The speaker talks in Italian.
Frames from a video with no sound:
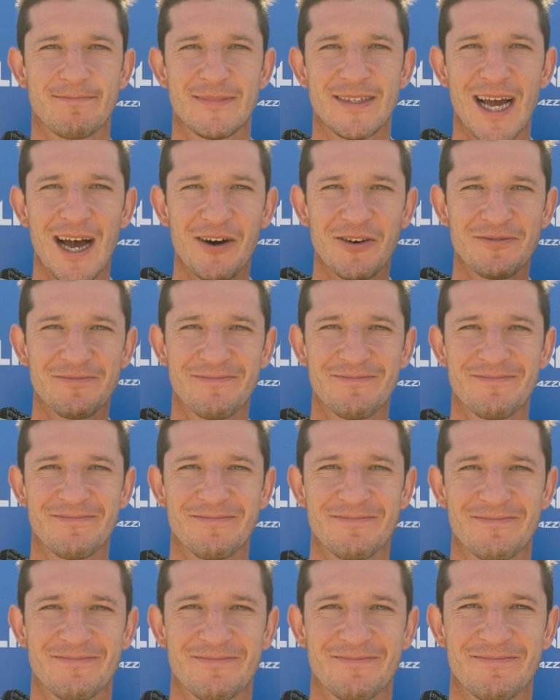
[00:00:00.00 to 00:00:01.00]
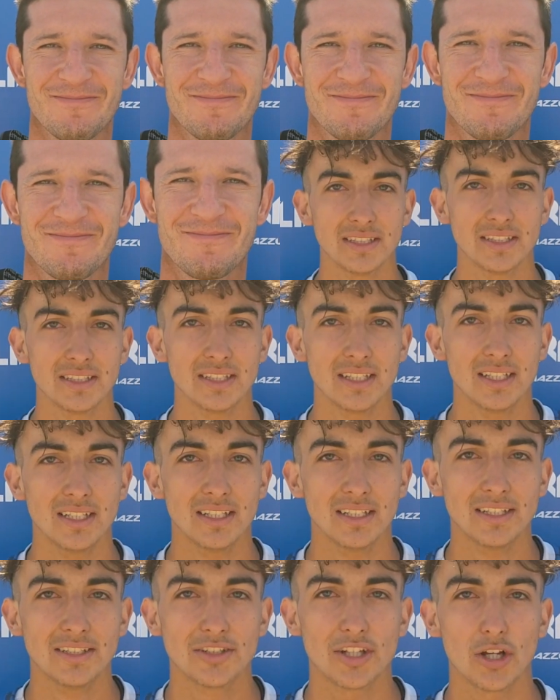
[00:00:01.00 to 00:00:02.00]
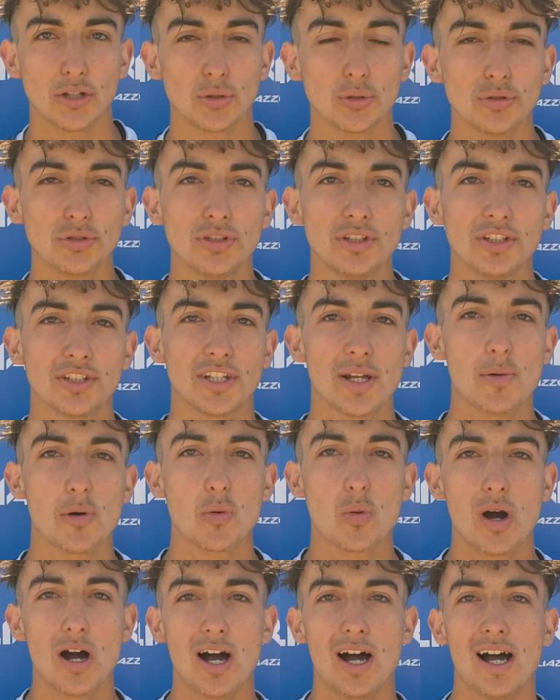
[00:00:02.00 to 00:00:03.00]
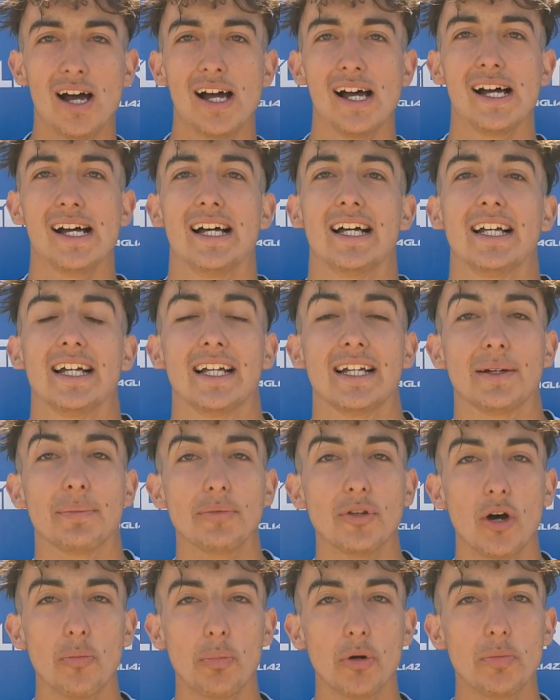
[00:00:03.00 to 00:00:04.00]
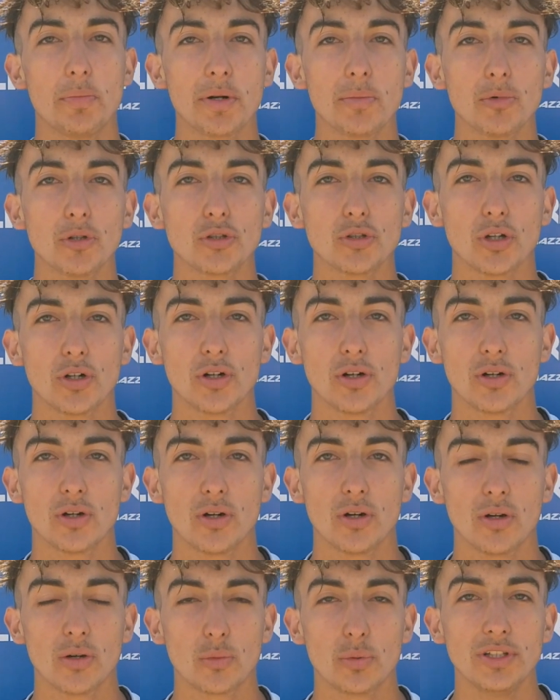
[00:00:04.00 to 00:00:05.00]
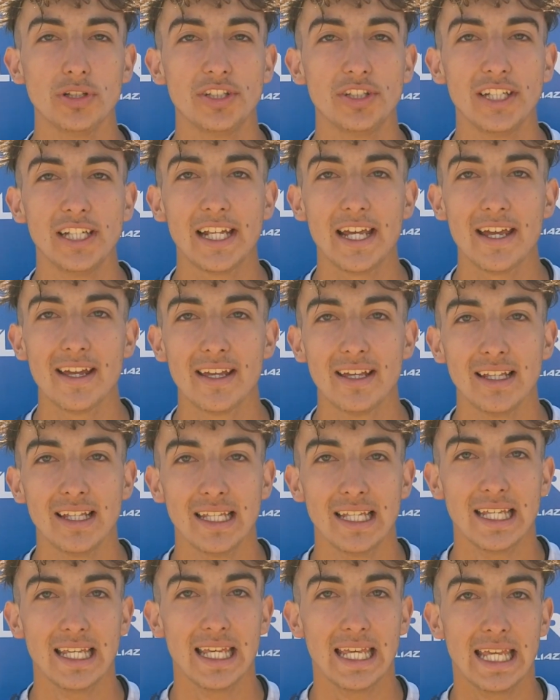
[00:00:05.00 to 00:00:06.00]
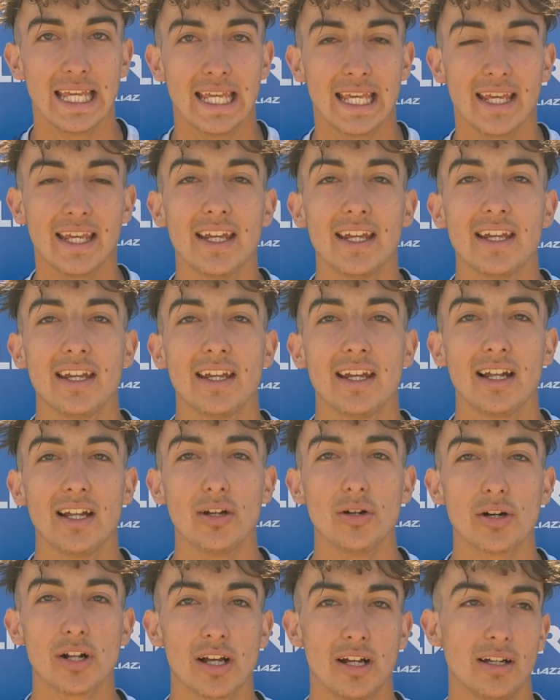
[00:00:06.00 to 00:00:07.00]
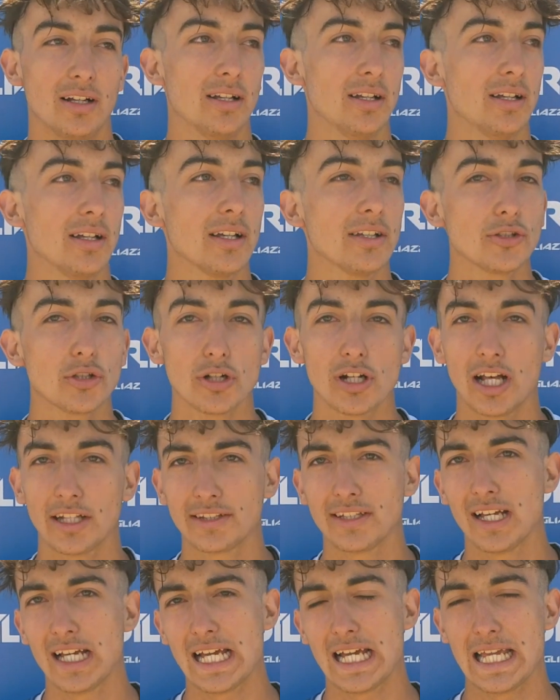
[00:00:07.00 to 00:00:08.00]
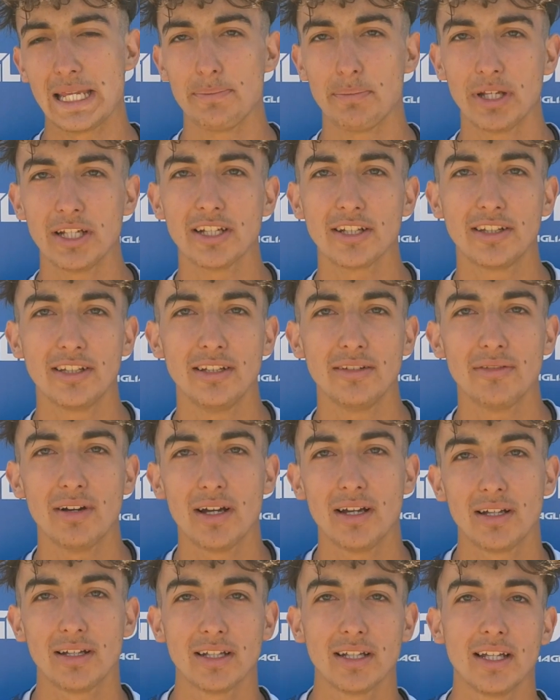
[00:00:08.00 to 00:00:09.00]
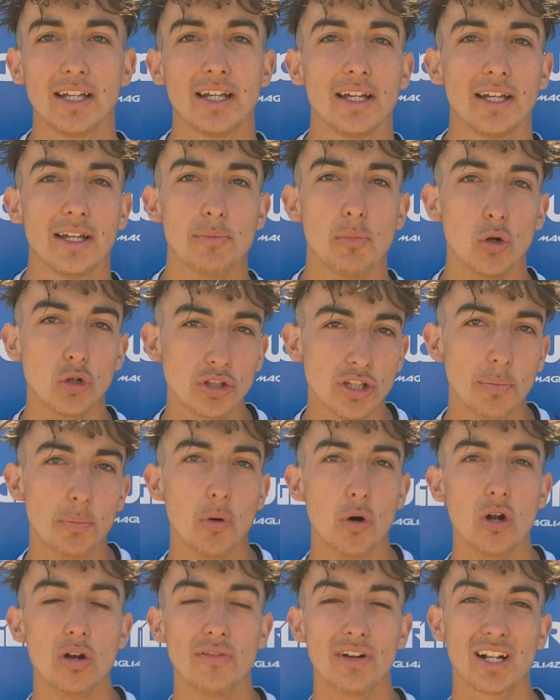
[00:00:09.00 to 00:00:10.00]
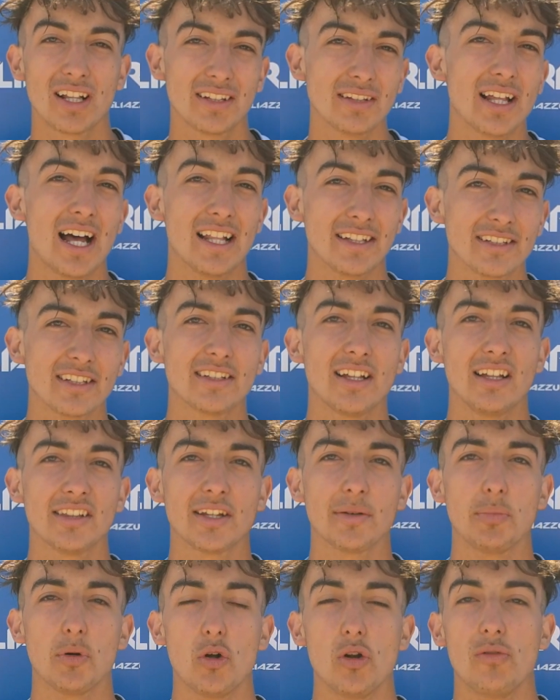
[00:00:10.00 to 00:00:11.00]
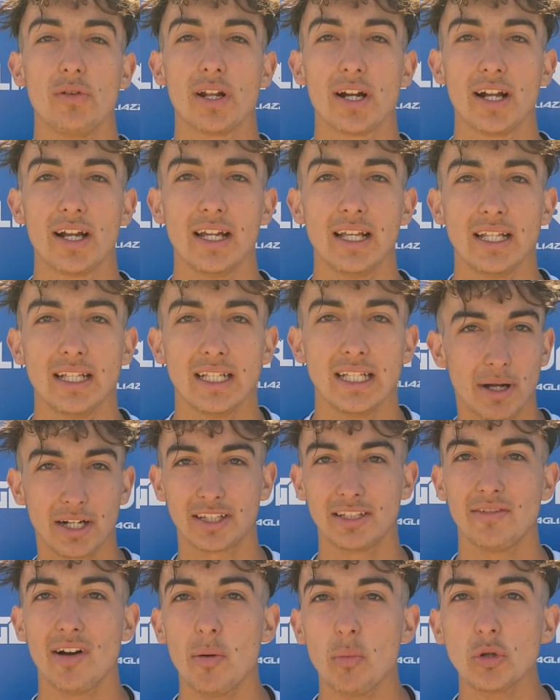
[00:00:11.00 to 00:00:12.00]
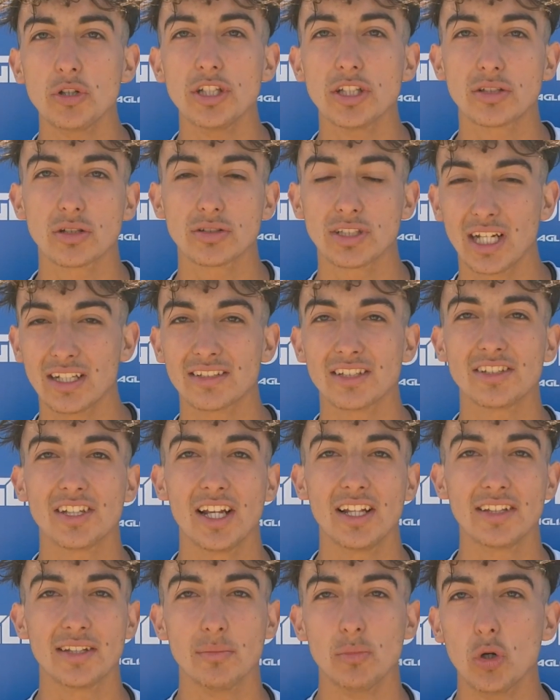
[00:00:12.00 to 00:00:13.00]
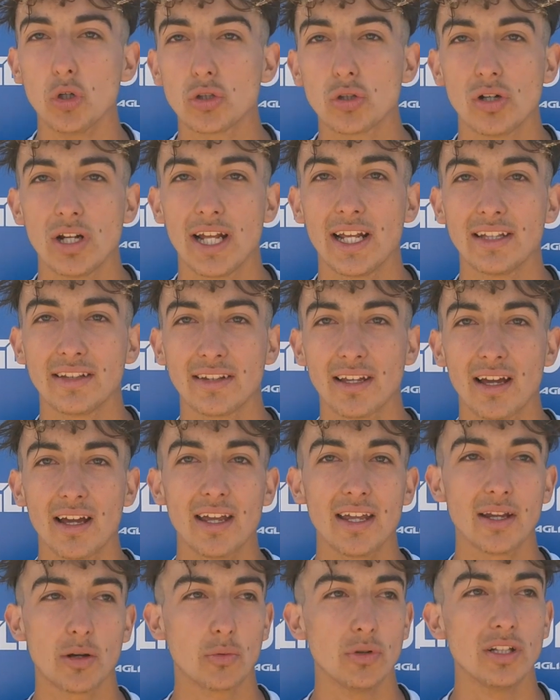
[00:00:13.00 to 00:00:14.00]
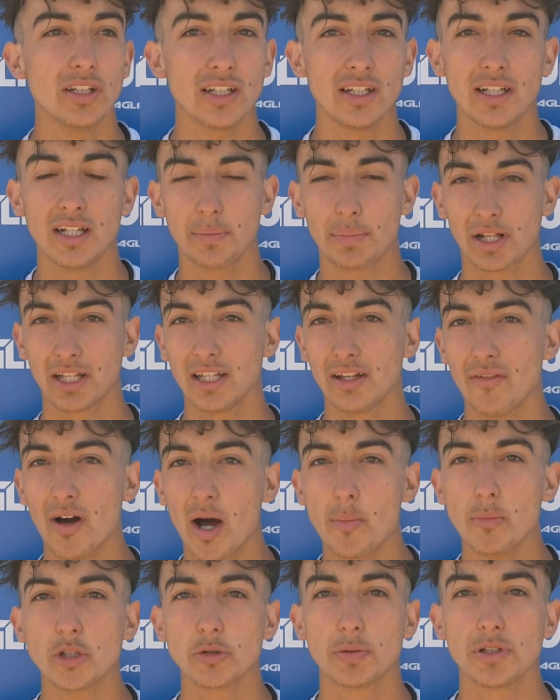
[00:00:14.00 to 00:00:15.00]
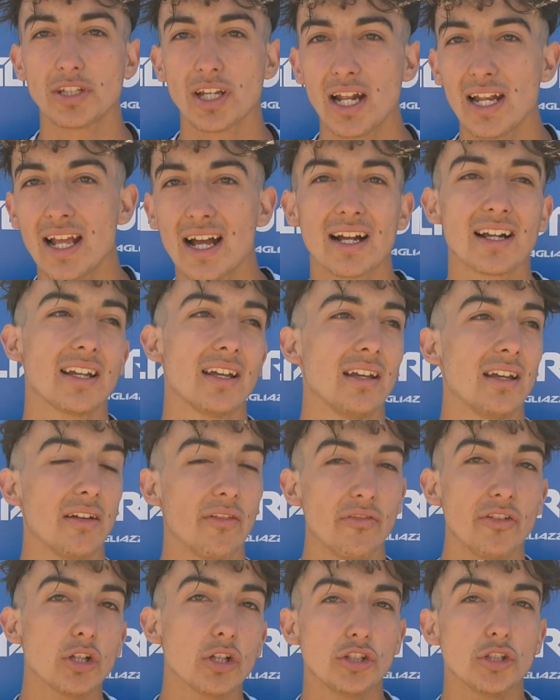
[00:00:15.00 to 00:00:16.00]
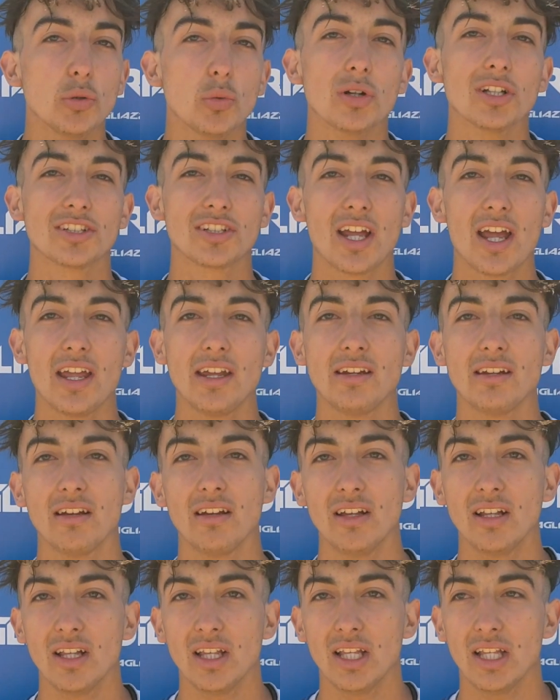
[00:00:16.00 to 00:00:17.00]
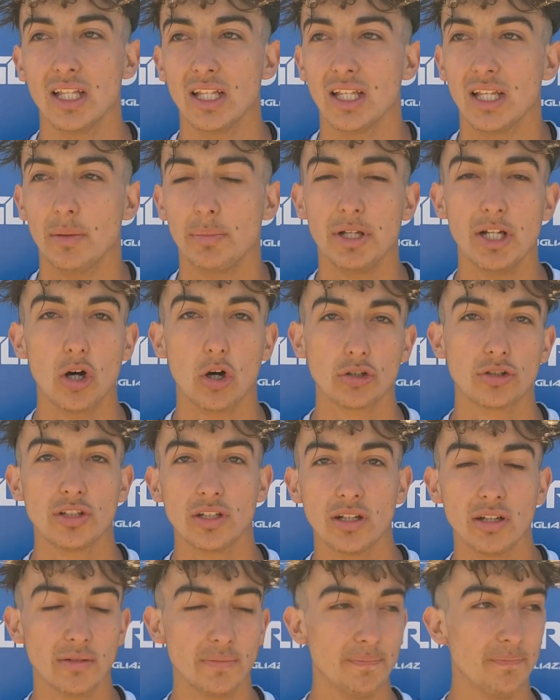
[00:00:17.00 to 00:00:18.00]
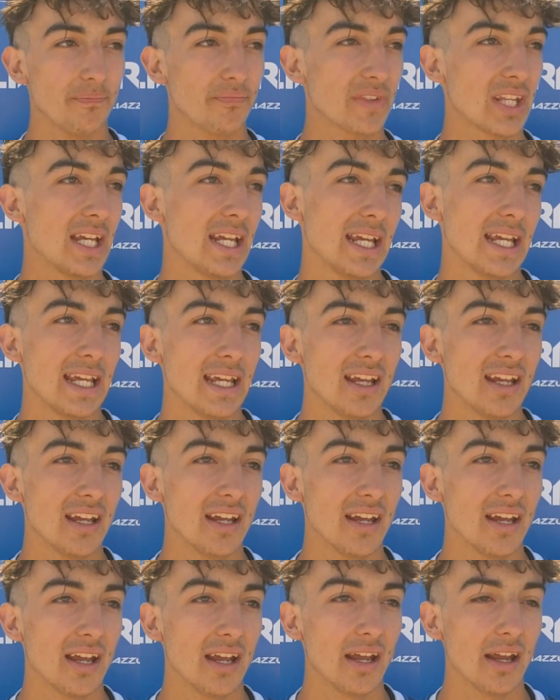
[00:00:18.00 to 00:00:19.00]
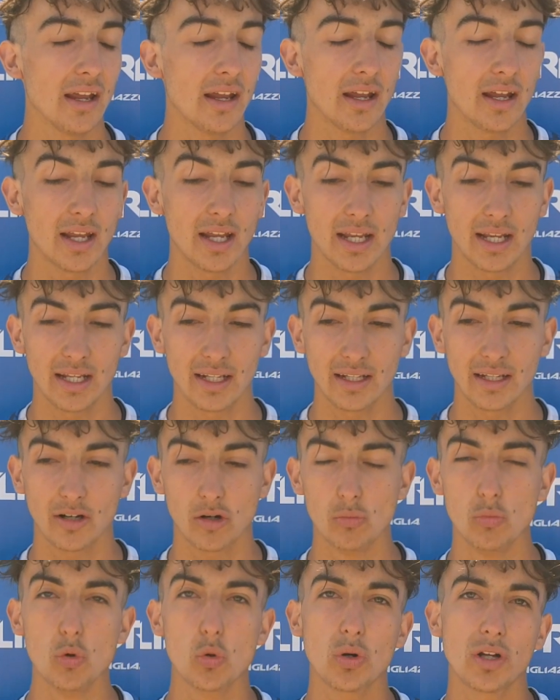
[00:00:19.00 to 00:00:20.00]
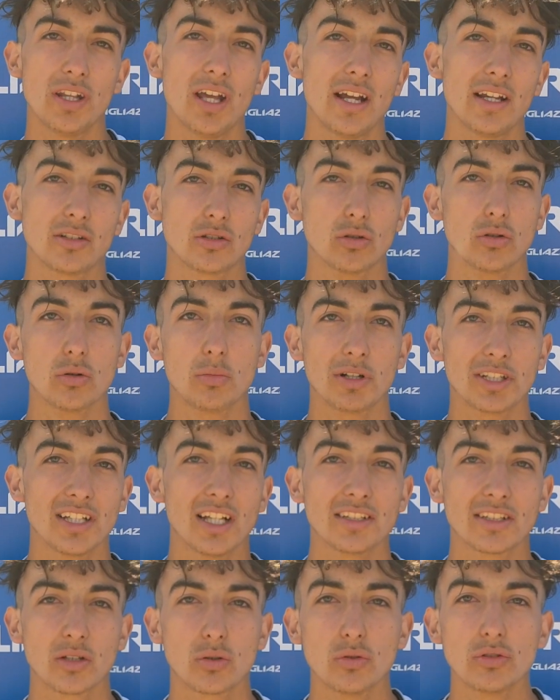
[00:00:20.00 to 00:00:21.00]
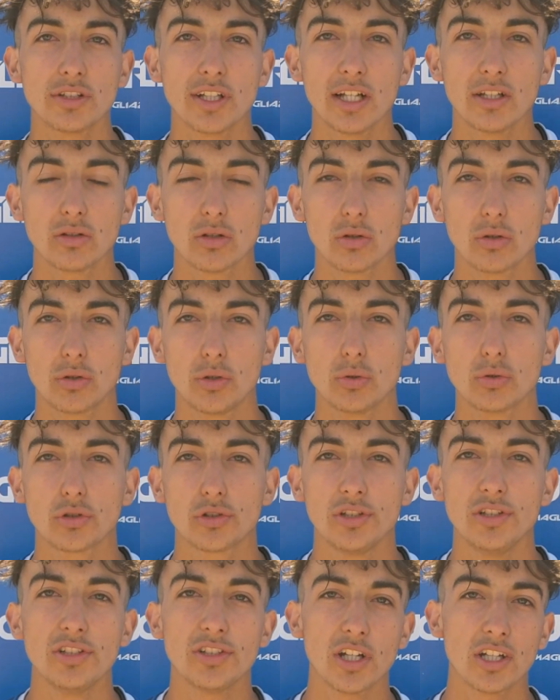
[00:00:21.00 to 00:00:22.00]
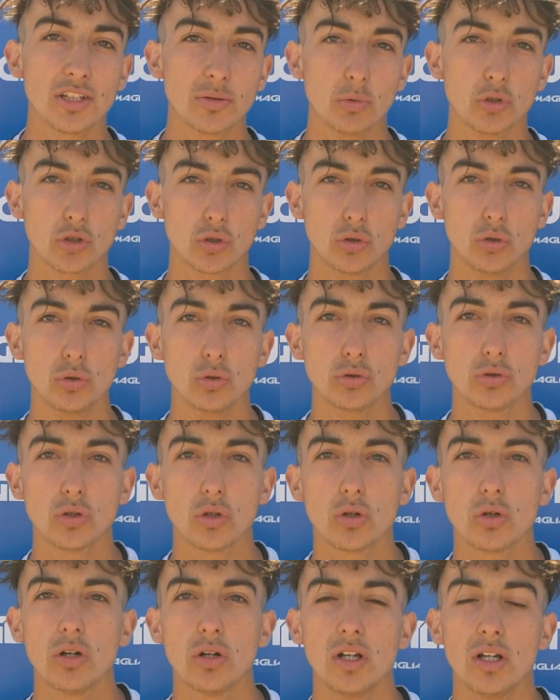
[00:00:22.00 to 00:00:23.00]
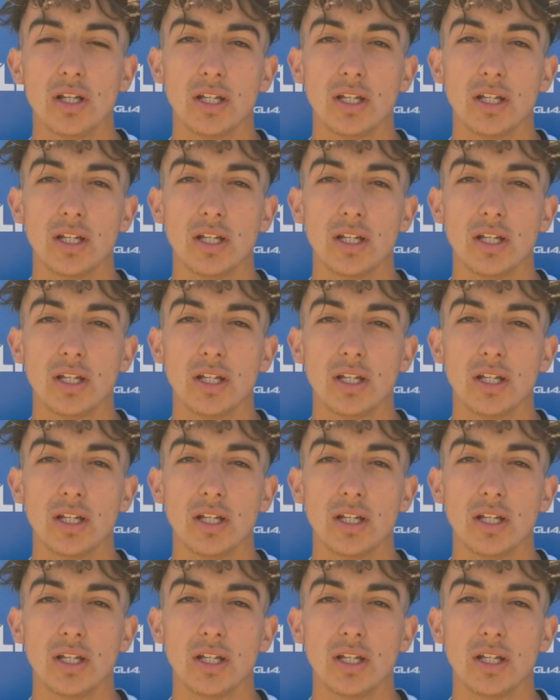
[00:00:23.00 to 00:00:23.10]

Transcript: Ciao! Ciao a tutti, siamo qua dopo il primo giorno qui in Cile e allora giornata impegnativa, molta polvere, tanta tanta polvere, partivamo dietro tanta gente molto lenta e quindi riprendevamo in speciale anche fino a 5-6 piloti. E comunque dai, sono abbastanza contento, ho chiuso sedicesimo assoluto,